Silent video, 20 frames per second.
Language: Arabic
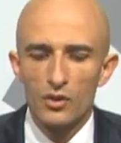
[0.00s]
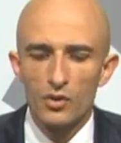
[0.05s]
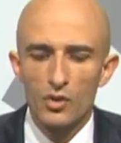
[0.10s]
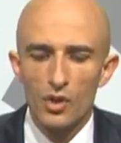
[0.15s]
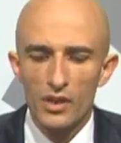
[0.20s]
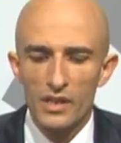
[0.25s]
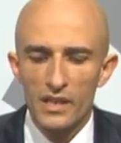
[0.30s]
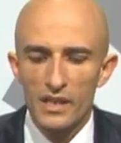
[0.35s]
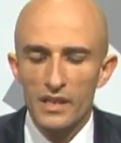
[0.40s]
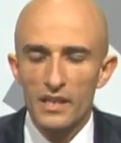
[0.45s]

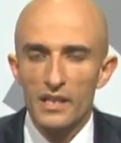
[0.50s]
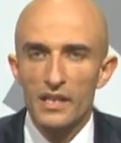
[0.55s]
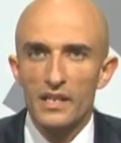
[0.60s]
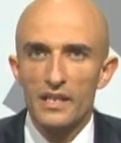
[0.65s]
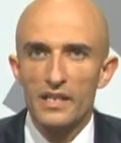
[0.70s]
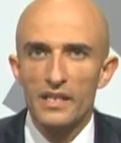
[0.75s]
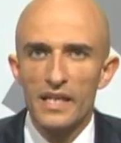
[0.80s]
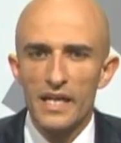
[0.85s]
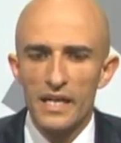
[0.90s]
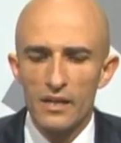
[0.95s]
تركي
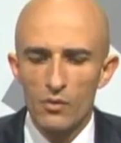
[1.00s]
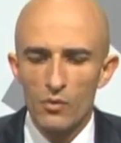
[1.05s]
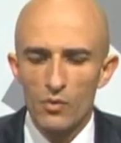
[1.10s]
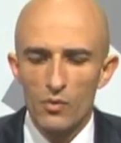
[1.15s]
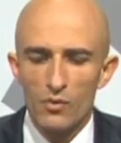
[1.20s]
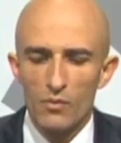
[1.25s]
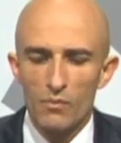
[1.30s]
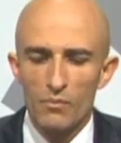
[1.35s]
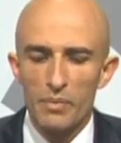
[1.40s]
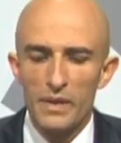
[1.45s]
نيانو
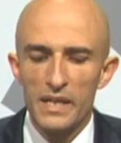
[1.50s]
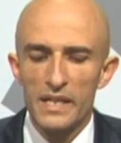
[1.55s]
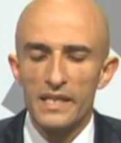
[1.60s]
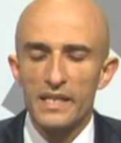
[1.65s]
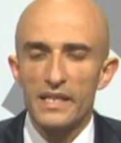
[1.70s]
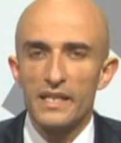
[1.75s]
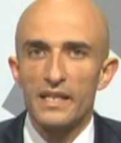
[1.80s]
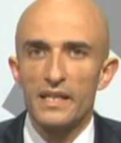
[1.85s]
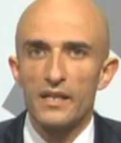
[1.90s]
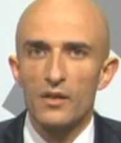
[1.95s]

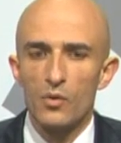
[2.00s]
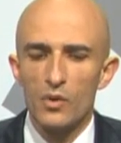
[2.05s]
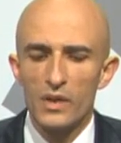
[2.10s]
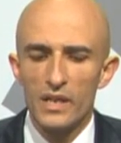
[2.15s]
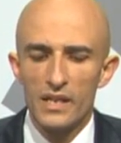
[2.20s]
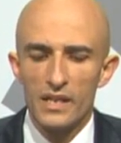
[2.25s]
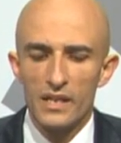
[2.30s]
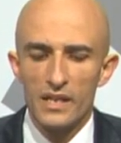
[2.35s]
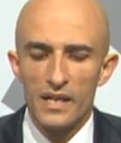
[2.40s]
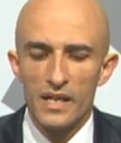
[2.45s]
بلي
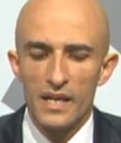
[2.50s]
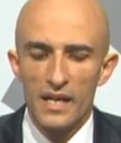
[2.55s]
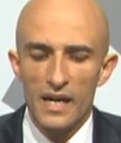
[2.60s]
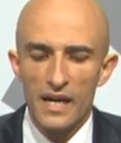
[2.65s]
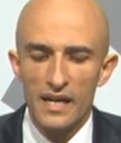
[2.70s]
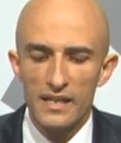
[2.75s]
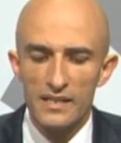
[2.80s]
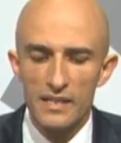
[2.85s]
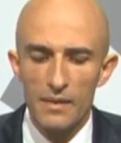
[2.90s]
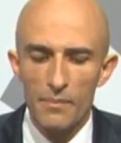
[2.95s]
الخوين
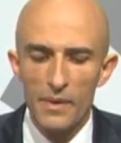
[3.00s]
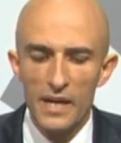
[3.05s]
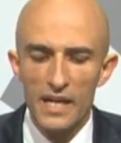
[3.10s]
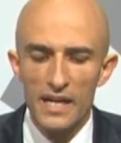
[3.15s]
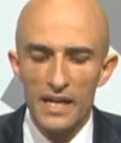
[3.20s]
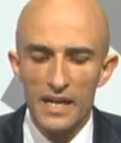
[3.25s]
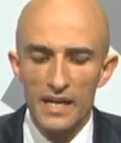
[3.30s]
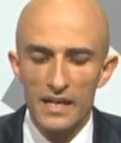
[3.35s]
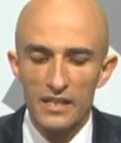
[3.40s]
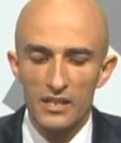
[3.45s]
حي
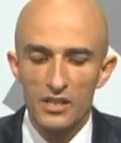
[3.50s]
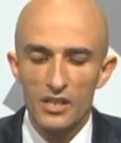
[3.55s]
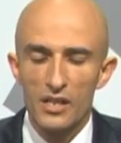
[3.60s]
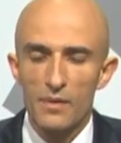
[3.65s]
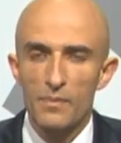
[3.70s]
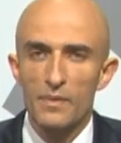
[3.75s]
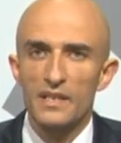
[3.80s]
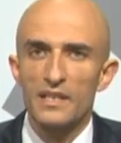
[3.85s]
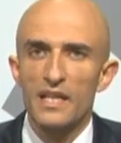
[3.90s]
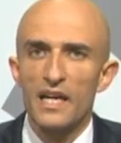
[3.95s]
سبالة
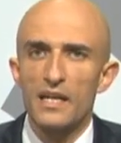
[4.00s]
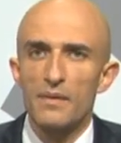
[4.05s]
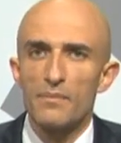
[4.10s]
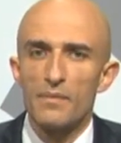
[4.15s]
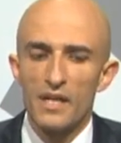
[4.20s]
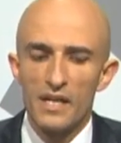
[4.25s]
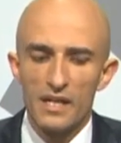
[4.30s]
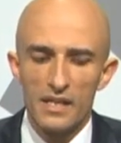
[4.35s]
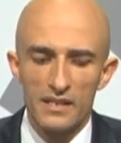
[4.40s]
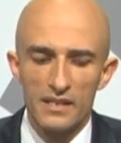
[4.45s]
هنشير بن طالب
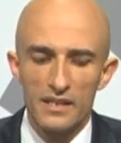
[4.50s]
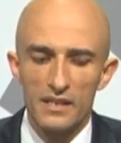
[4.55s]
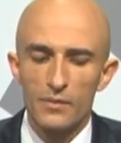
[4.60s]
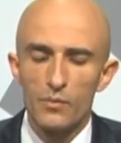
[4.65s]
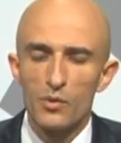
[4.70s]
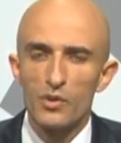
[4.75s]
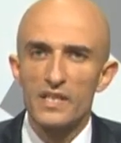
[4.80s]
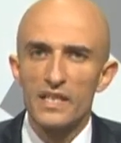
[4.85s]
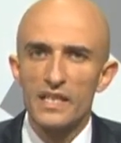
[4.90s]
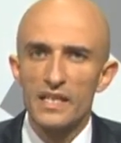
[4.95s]
سيدي
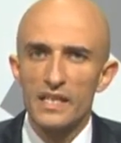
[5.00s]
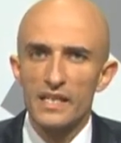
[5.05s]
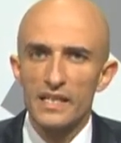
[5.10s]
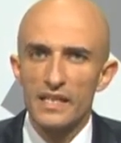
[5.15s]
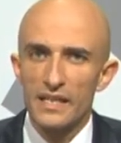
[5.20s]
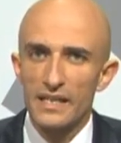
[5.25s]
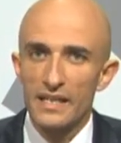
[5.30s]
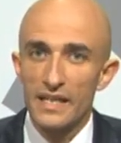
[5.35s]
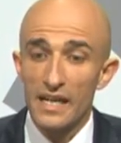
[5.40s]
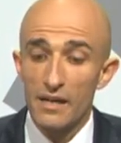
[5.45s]
بوزكري
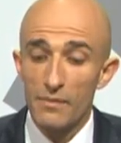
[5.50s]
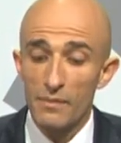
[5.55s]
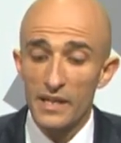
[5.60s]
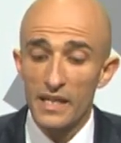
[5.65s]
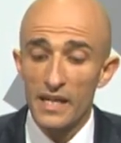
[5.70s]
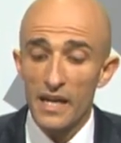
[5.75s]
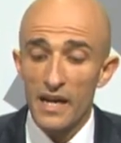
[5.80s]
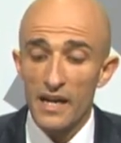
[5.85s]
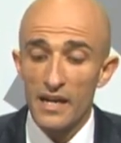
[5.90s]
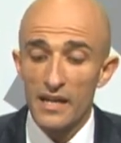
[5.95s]

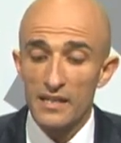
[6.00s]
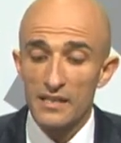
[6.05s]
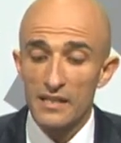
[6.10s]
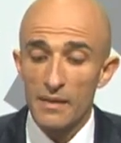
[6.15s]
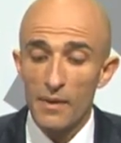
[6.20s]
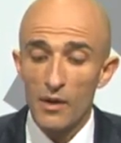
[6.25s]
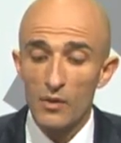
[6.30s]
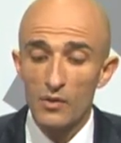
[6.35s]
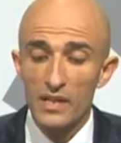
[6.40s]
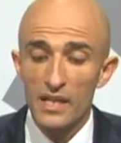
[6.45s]
كرمية
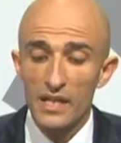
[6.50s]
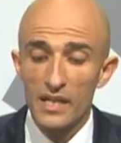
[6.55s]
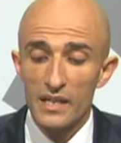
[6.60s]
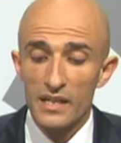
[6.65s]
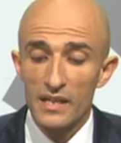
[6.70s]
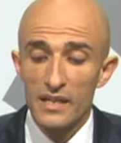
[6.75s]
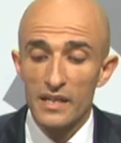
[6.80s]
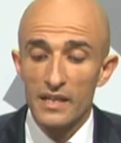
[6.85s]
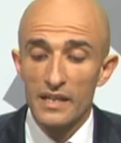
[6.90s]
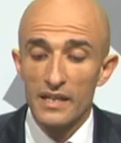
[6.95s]
سبعة
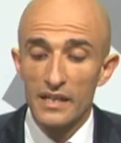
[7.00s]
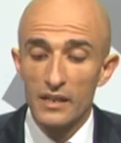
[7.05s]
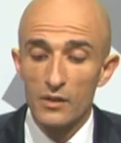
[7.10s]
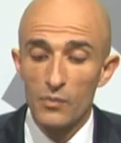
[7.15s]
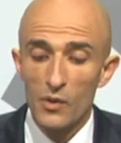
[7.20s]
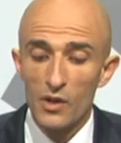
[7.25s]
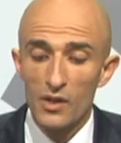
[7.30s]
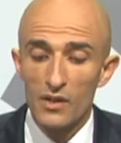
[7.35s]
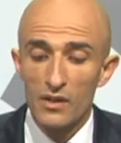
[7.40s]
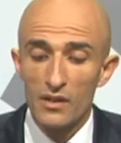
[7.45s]
وديان
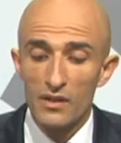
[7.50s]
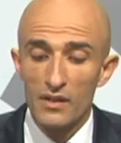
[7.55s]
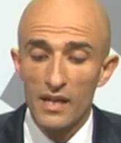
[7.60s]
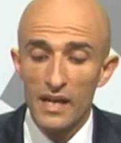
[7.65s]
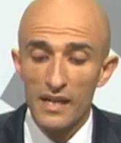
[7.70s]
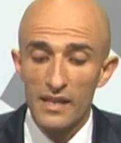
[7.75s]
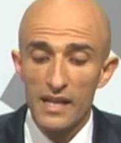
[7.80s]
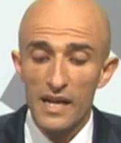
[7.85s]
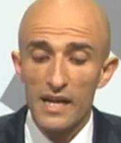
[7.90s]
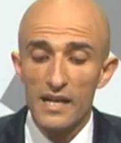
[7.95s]
عند برنق
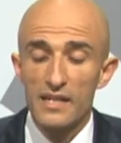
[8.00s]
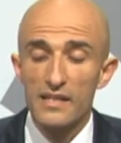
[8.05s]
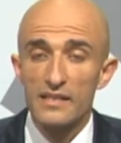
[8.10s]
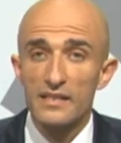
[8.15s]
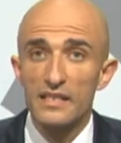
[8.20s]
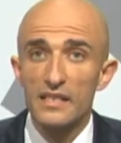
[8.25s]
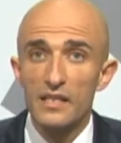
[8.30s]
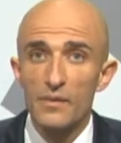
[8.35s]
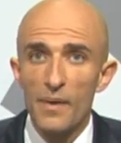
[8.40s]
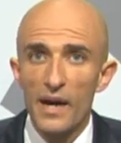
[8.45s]
العذار
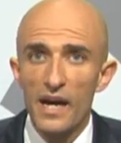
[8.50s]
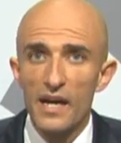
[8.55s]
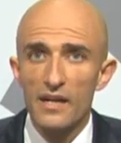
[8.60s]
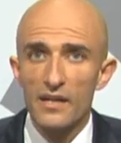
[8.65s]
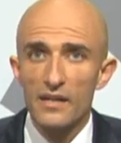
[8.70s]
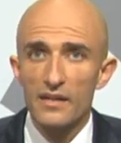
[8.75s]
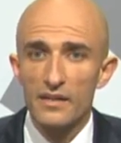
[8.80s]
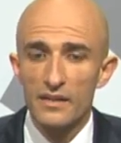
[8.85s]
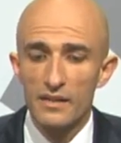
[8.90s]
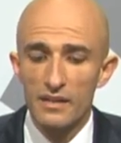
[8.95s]
سيدي
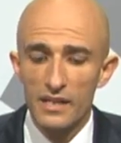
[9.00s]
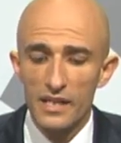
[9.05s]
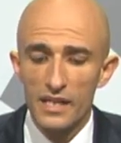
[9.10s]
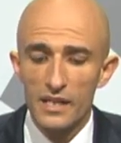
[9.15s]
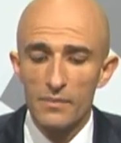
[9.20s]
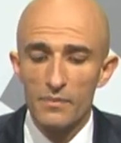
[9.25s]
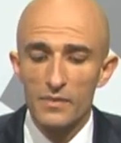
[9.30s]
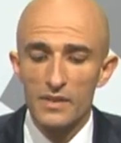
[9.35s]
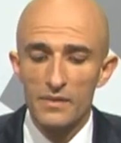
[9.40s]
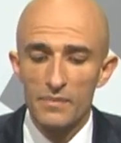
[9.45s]
بحر
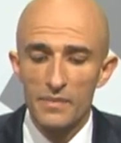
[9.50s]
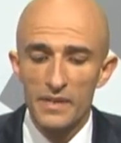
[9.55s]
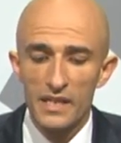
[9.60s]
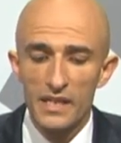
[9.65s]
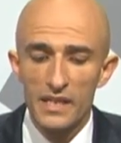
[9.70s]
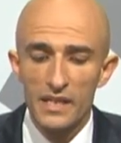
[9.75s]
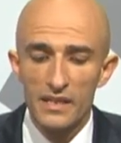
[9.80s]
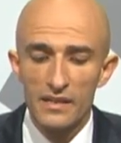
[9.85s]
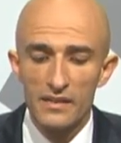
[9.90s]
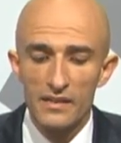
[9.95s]
القليم
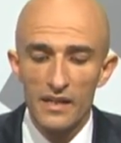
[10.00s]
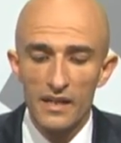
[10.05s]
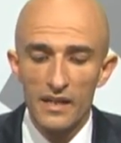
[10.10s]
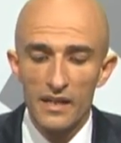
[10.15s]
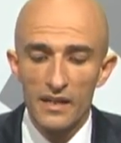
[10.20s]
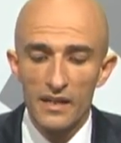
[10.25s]
زمنيت